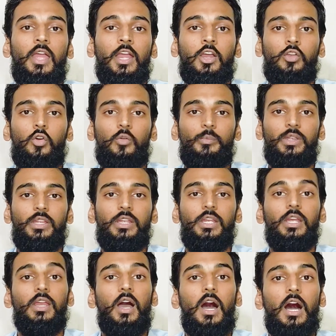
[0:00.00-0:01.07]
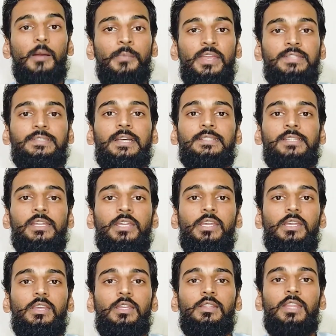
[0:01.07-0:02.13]
इकोनॉमी हमेशा से
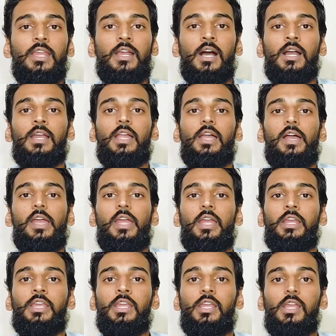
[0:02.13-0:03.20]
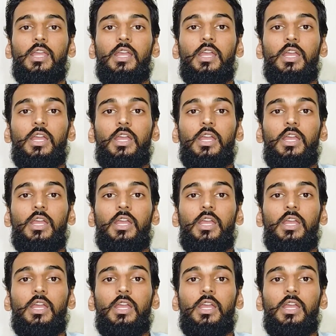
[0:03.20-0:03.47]
ही देखा गया है कि